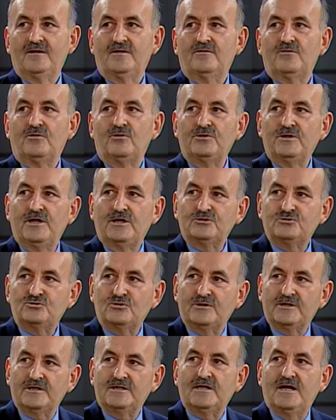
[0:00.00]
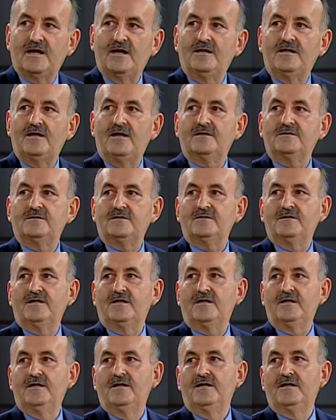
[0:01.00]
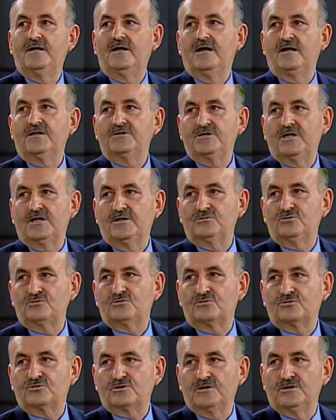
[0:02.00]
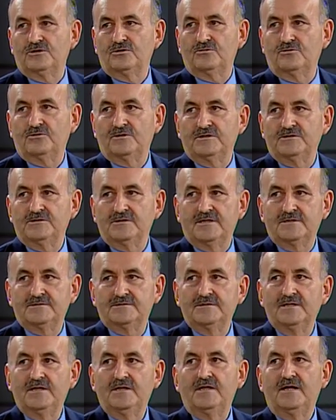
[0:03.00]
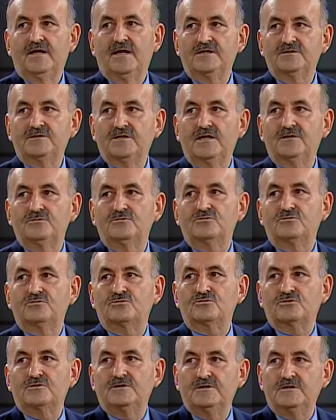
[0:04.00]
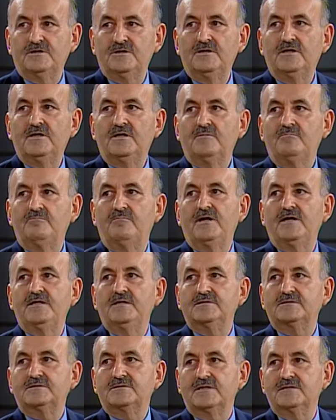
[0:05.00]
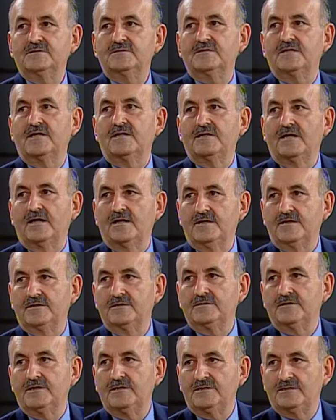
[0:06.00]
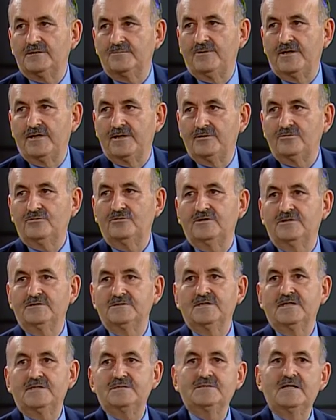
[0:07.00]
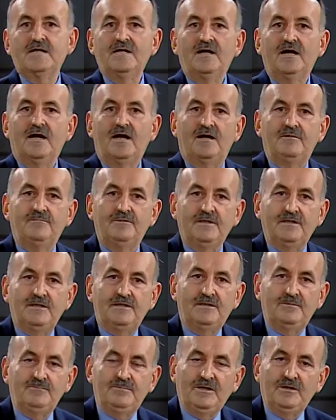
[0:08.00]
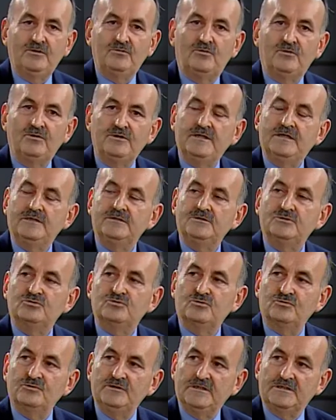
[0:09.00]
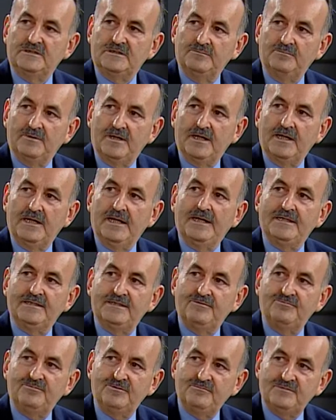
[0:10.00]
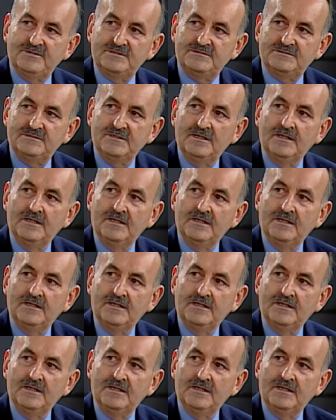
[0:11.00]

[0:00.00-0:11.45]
Ondan sonraki aylarda da aşağı düşüşleri göreceğiz aşağı düşüşleri Mayıs, Haziran aylarından itibaren göreceğiz. Ama 2017 sonu itibariyle hedefimiz